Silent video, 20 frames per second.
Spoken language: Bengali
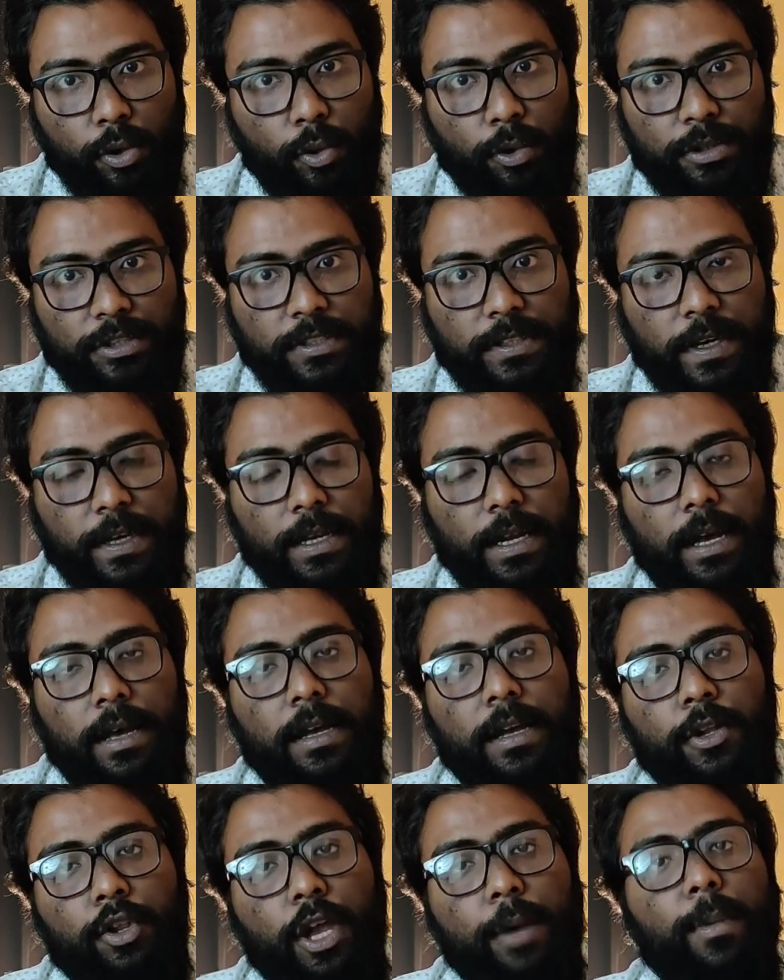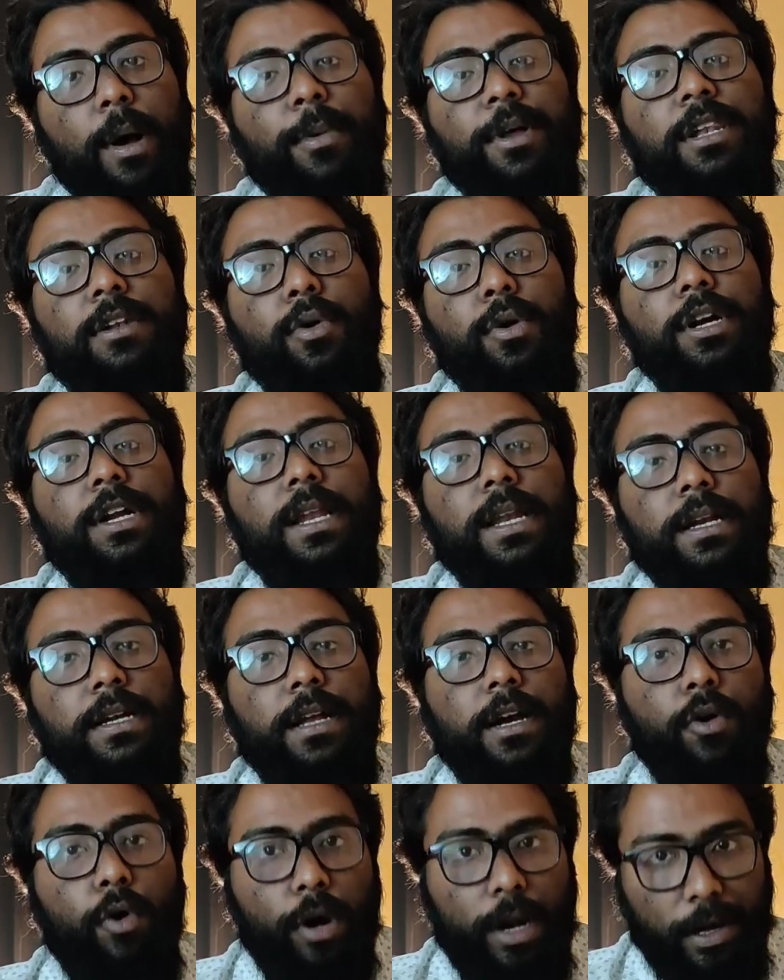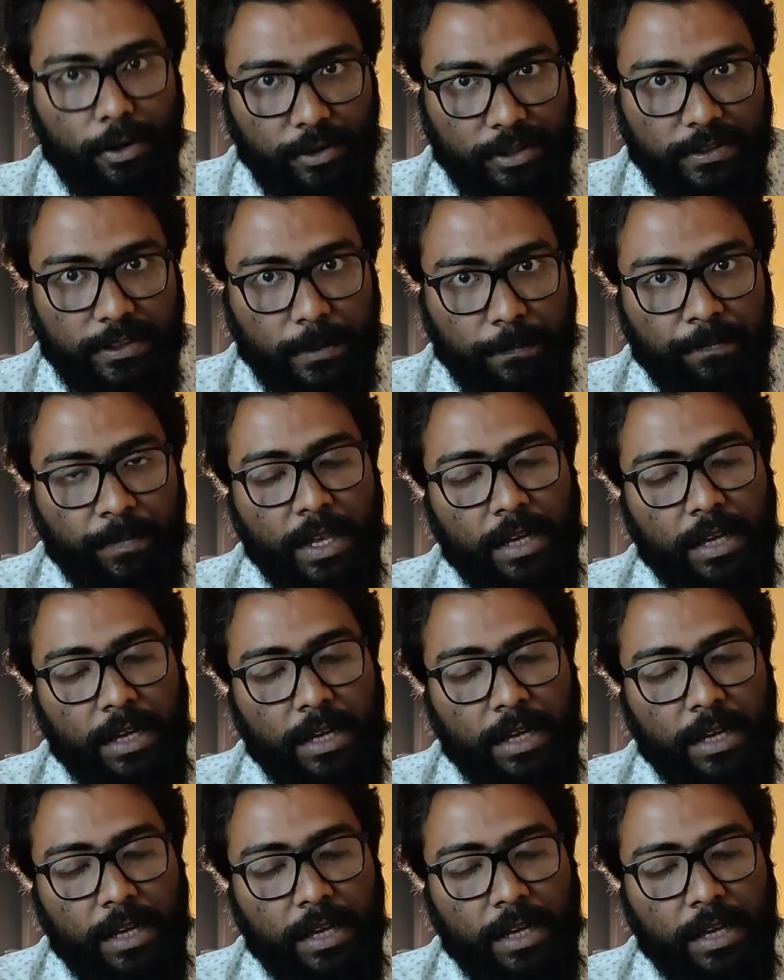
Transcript: নড়ছেই না তো এইভাবে স্টোরি টেলিংটা করা হয়েছে